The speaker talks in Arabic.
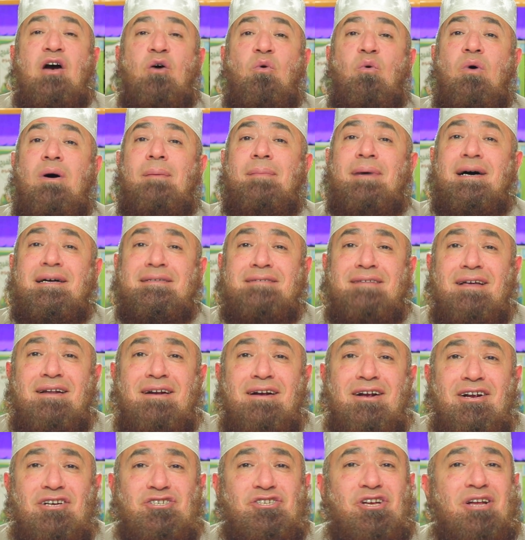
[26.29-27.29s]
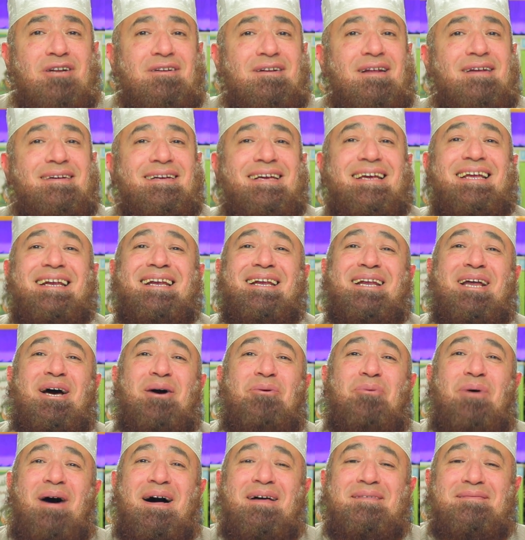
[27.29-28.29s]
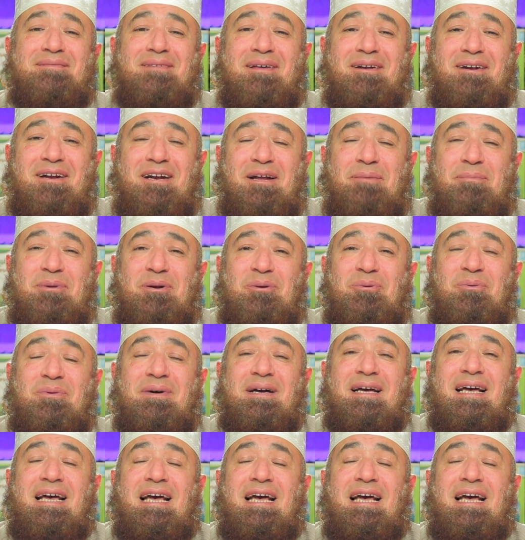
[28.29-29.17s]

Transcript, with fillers: وما ترك شرا إلا وحذرنا منه